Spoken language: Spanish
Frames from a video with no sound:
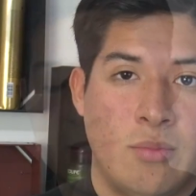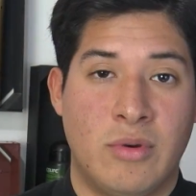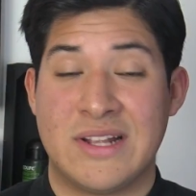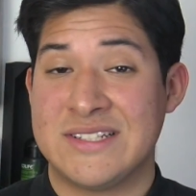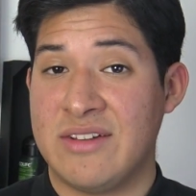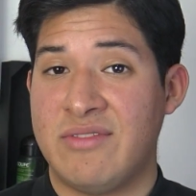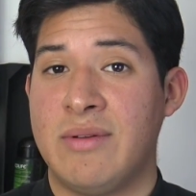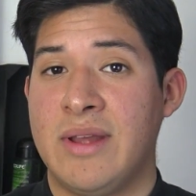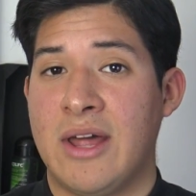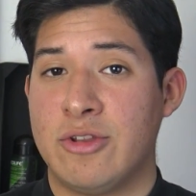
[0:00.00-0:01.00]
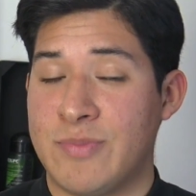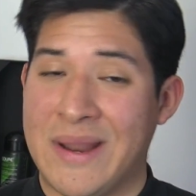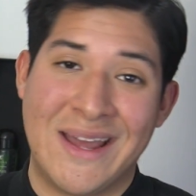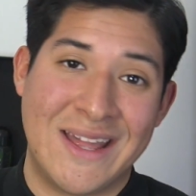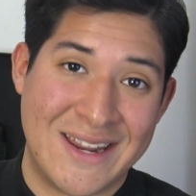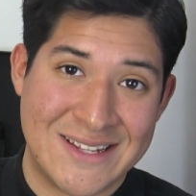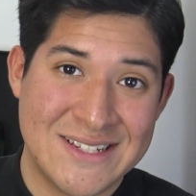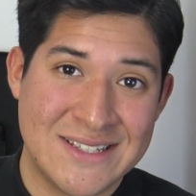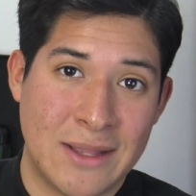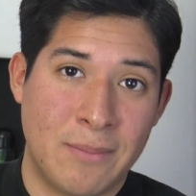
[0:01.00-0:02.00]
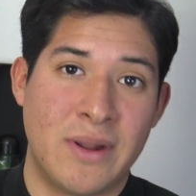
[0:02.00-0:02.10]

porque están fabricados para que resistan,